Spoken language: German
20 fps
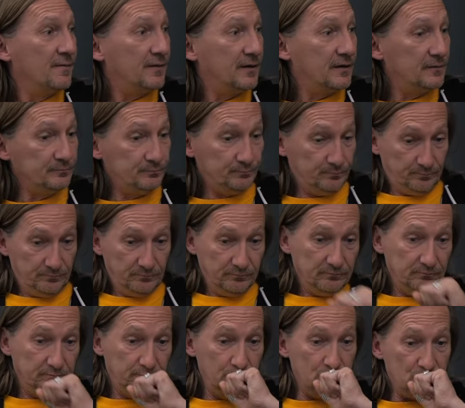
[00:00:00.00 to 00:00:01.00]
Ähm,
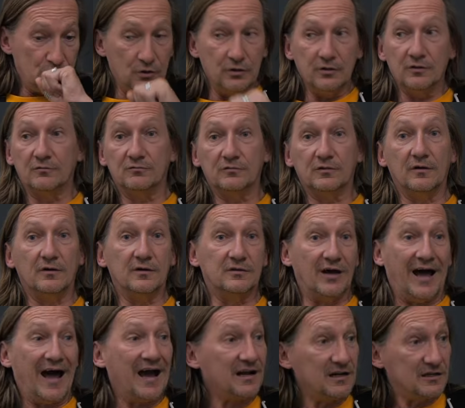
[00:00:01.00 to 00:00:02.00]
Entschuldigung,
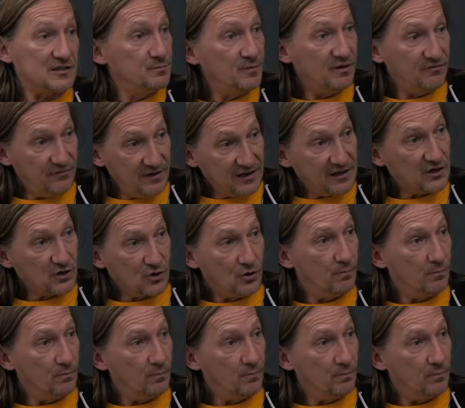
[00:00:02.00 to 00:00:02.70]
da hackelt es mir wirklich mhm.